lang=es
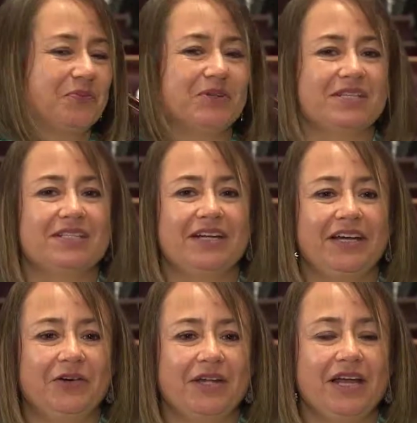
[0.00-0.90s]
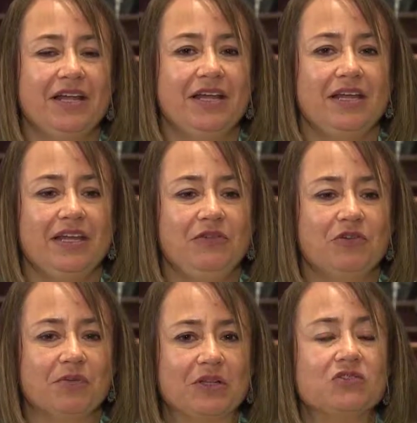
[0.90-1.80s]
pues estar ahora
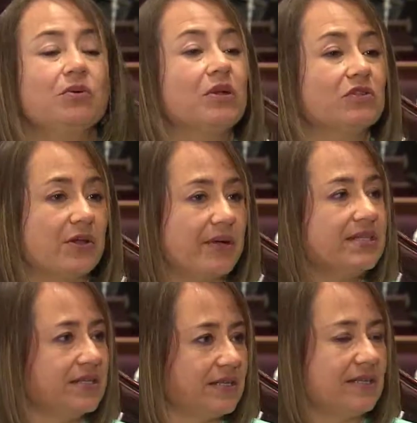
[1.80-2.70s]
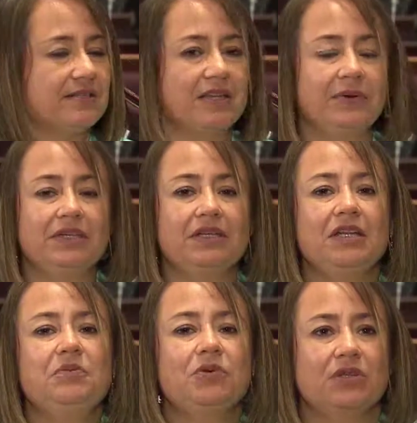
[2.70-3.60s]
informando sobre los avances en este debate tan
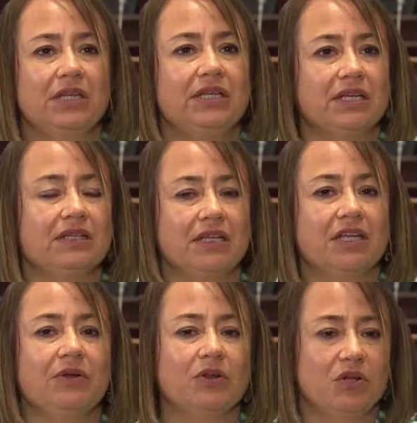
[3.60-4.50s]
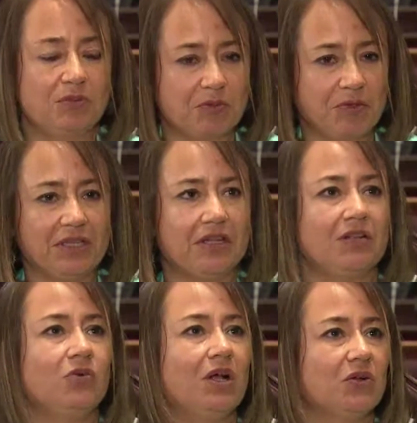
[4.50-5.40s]
importante que tiene que ver con la propiedad
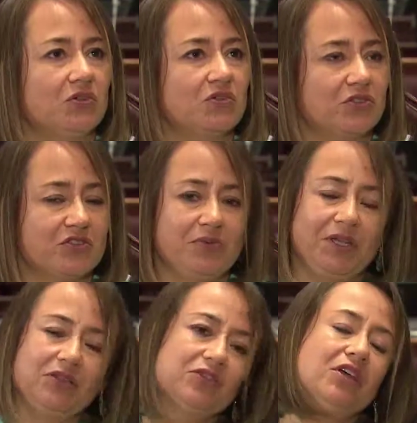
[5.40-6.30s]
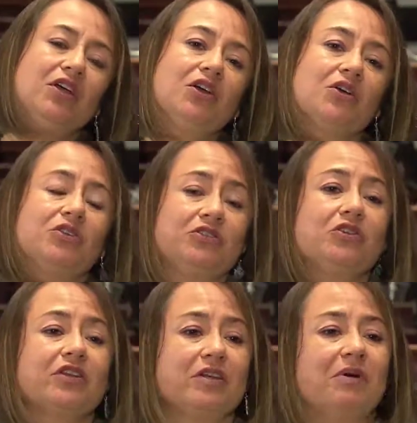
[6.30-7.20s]
intelectual, con los conocimientos, con esto
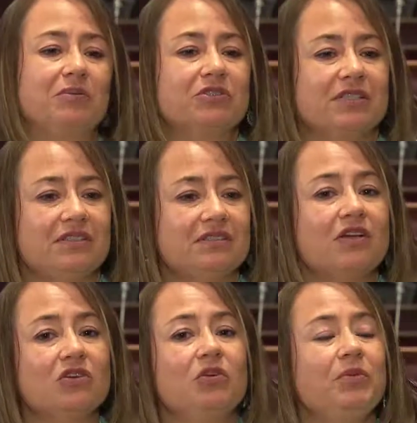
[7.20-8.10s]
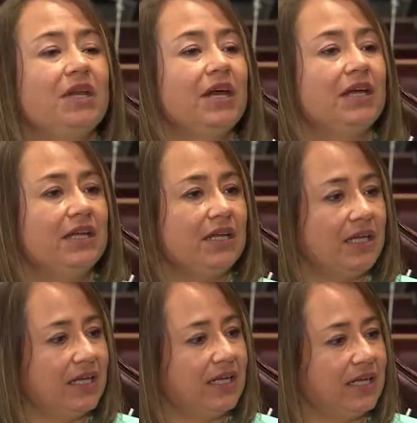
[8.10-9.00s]
que llamamos que es esta economía
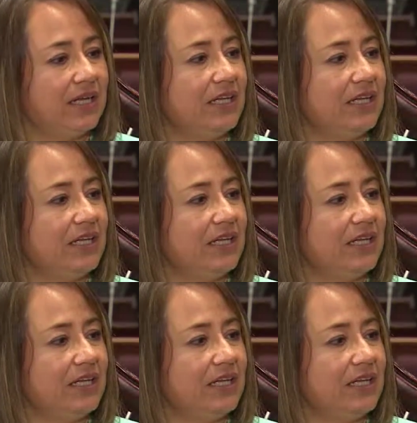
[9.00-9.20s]
eh,